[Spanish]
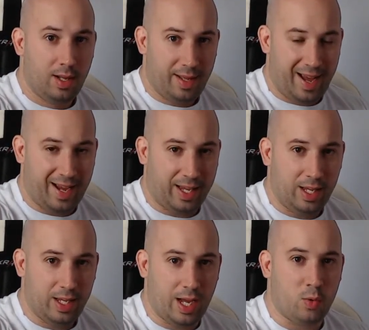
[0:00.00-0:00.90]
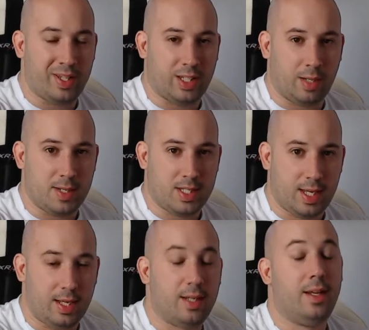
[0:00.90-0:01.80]
aquí en una
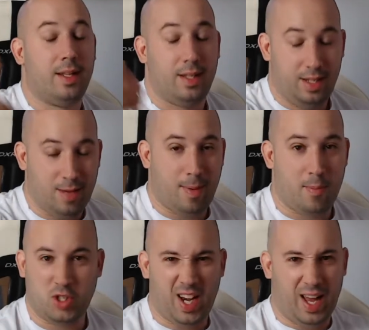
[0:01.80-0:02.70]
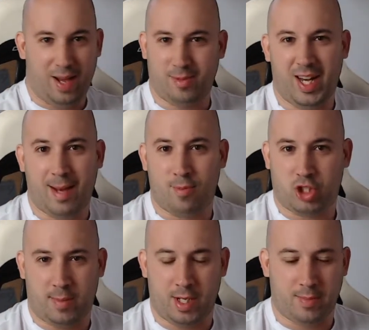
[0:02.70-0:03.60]
entrevista y vamos a hilar, hilamos
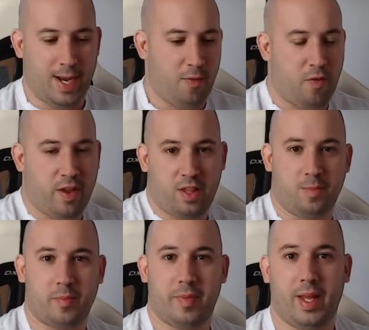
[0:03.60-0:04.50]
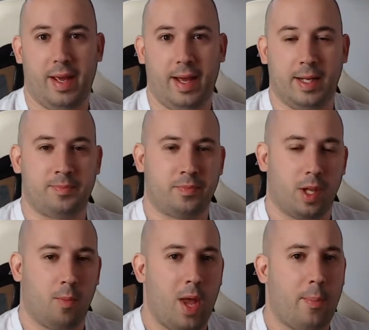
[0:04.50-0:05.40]
temas, mira. Eh,
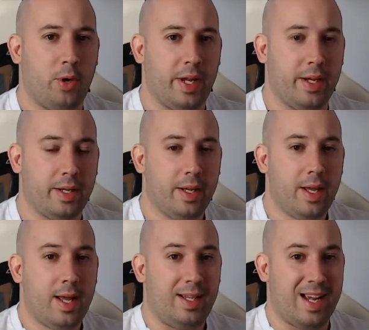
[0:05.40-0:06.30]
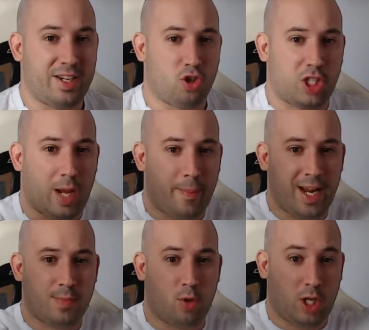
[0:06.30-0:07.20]
voy a poner las dos
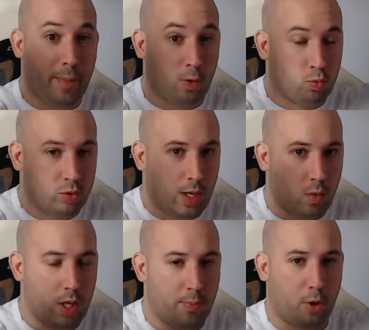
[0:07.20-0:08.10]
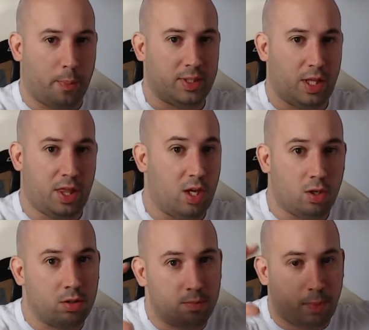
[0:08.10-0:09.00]
cámaras porque he preguntado y por
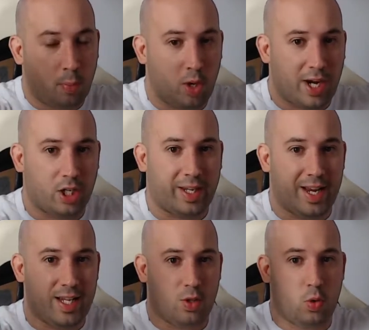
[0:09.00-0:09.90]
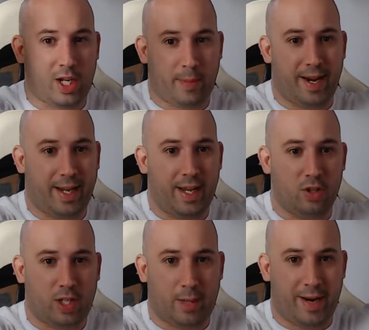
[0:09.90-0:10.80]
petición popular queréis una cámara aquí y
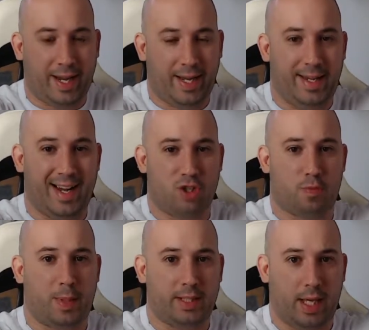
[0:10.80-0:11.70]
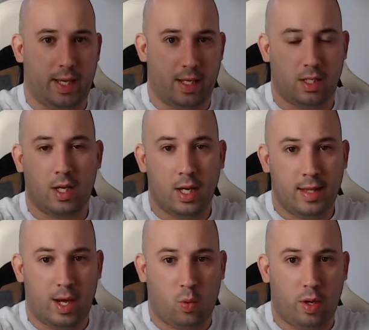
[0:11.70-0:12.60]
otra cámara aquí, las dos pantallas,
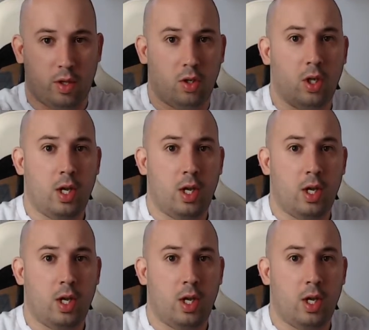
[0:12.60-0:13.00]
¿de acuerdo?